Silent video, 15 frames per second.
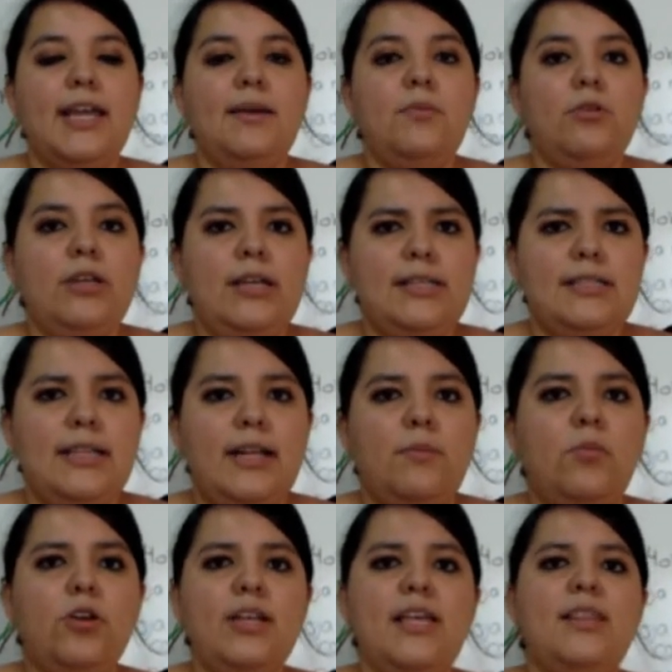¿qué voy a
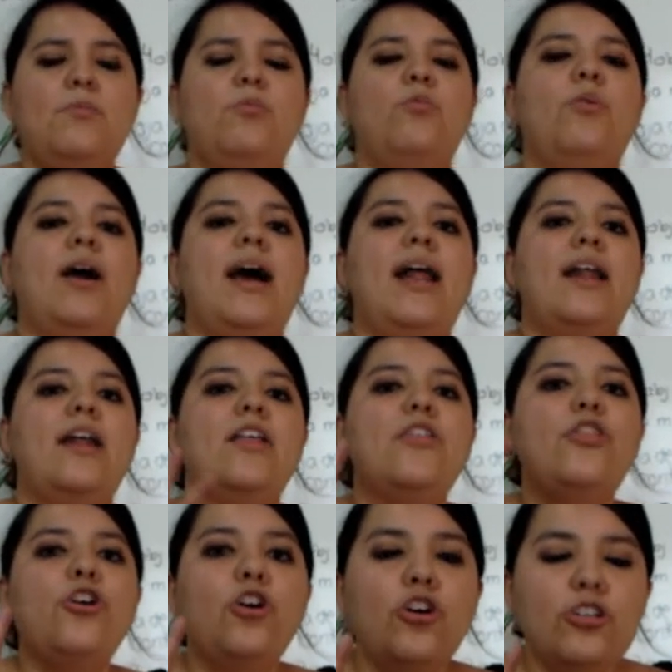hacer? Voy a dibujar
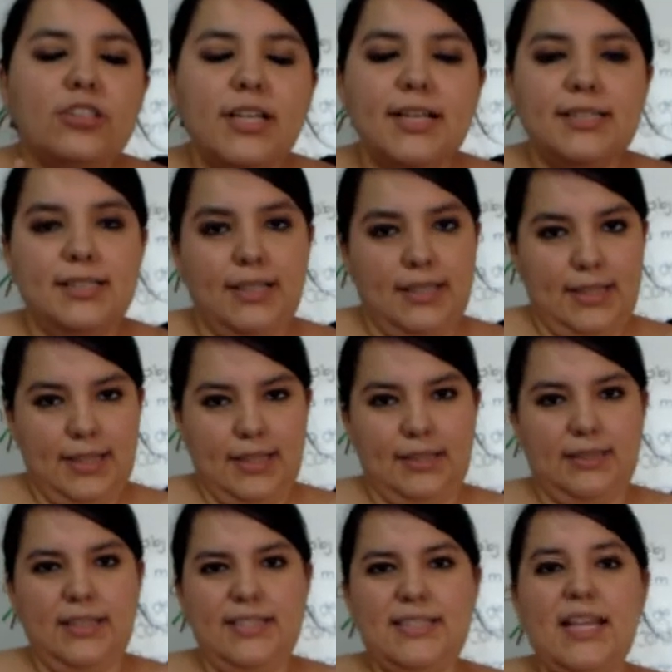dos
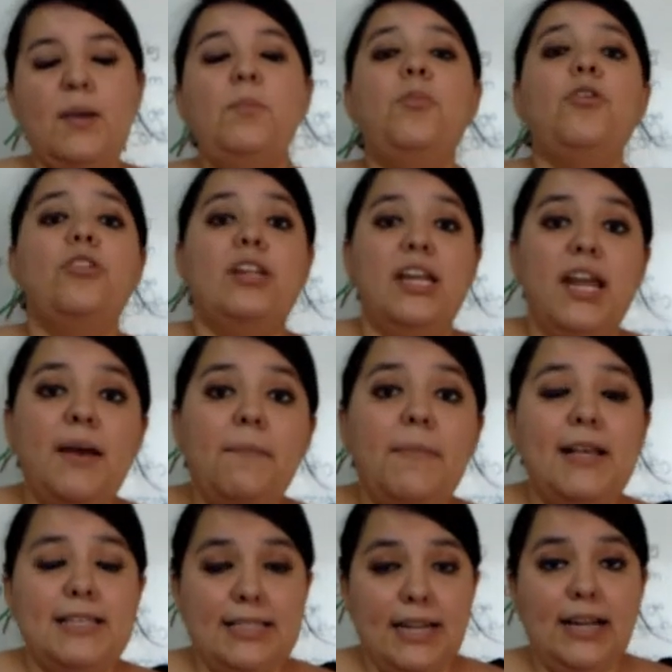accidentes que podrían
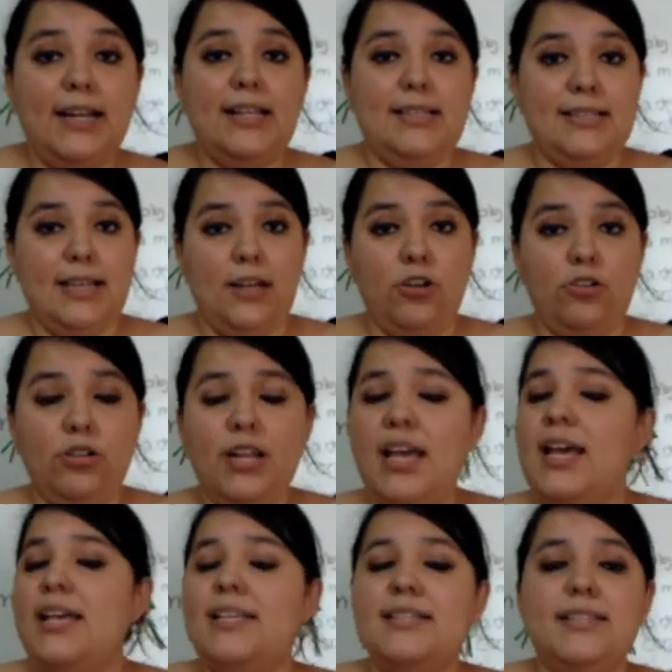pasar en el salón
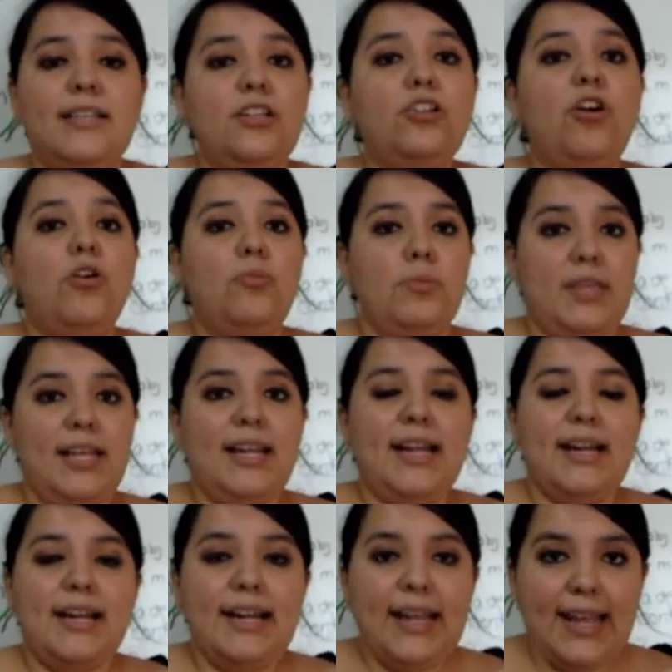si no
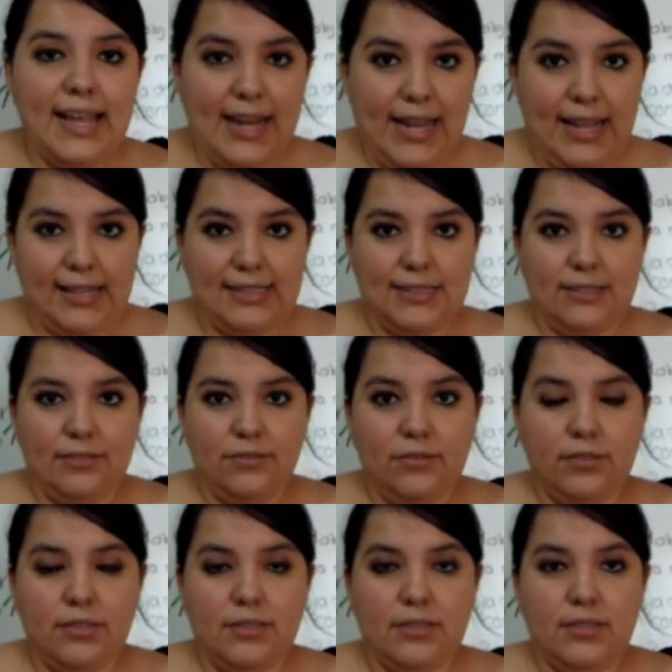hubiera reglas.
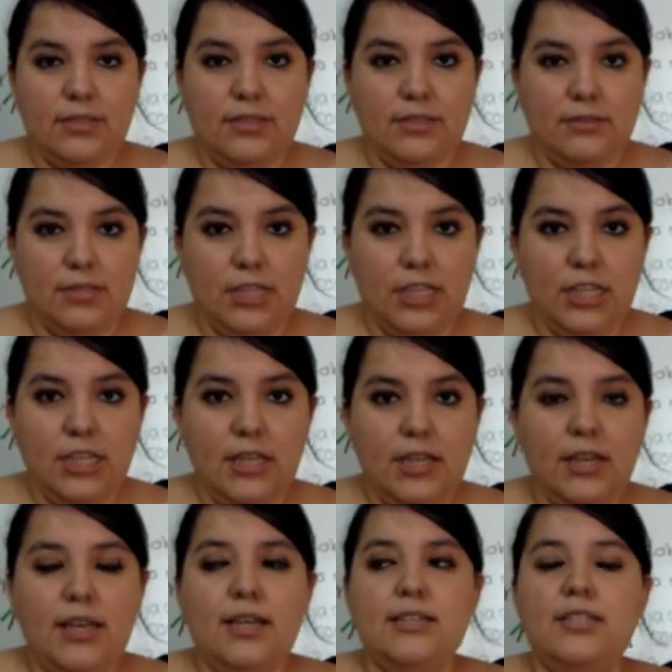¿Sí?
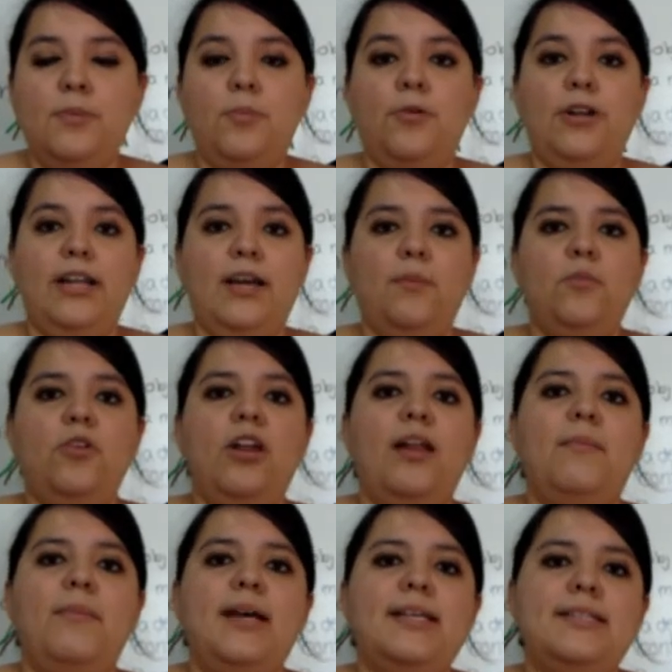Si por ejemplo
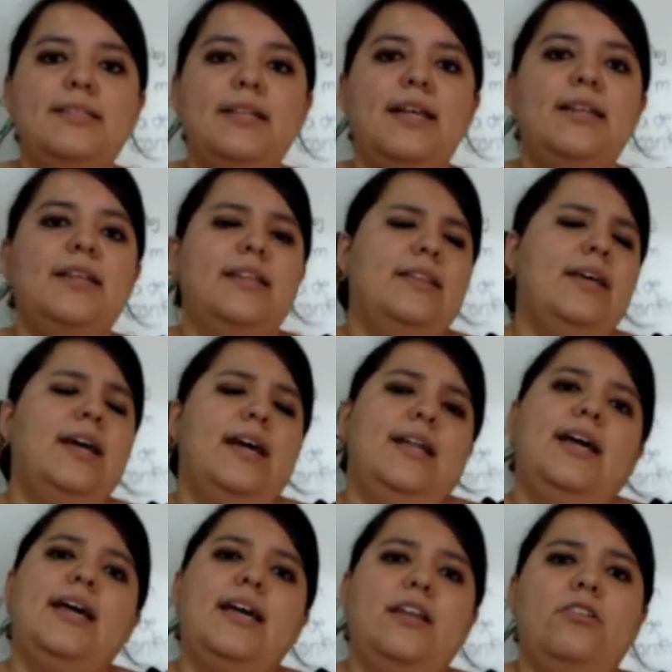la maestra
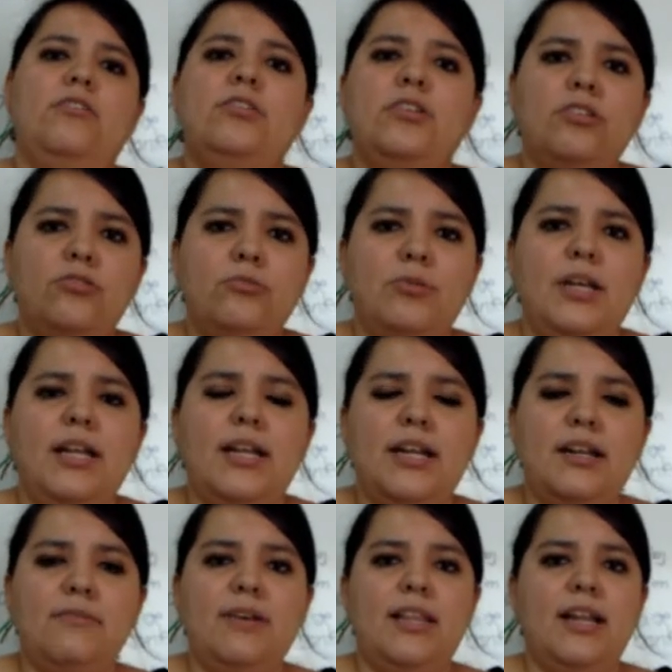dejara que los niños estuvieran
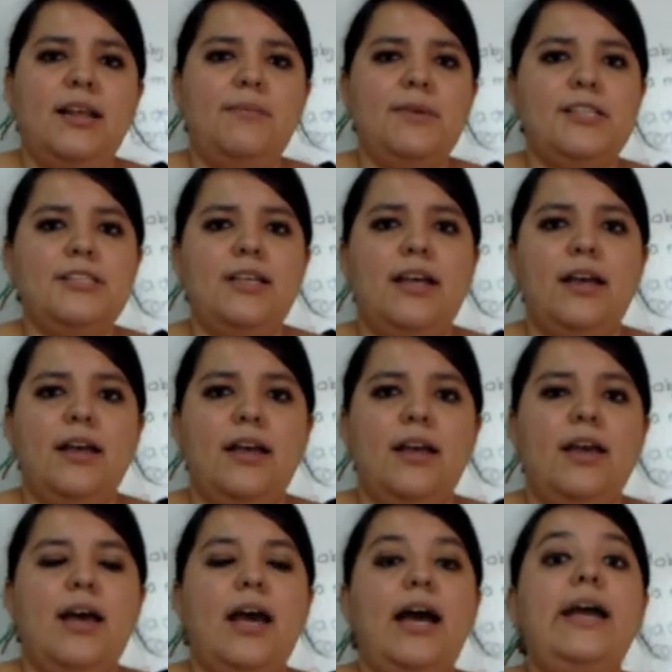arriba de la mesa,
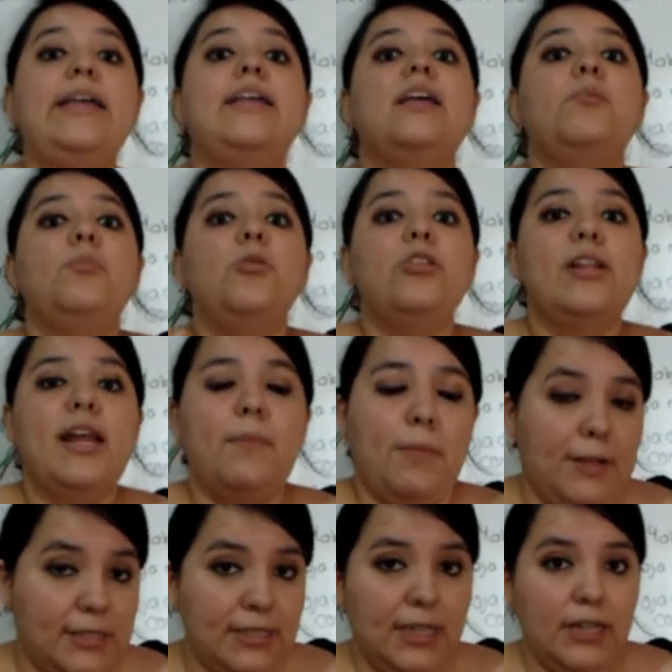¿ahí qué podría
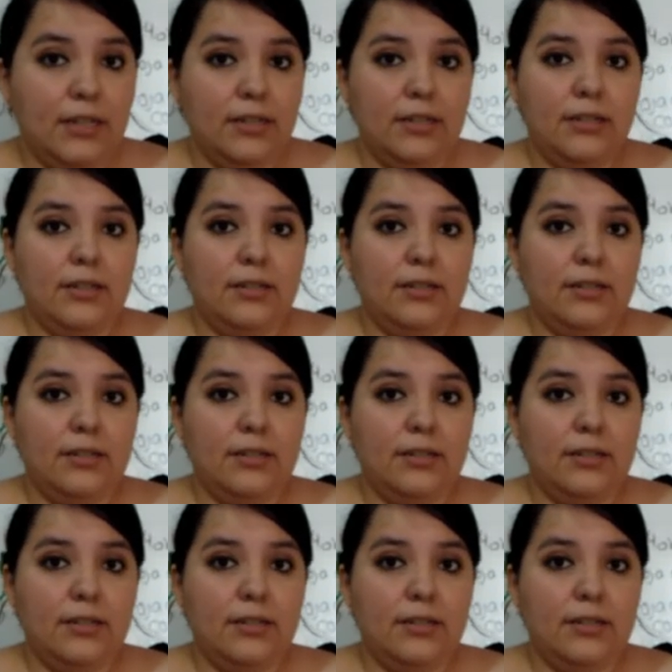pasar?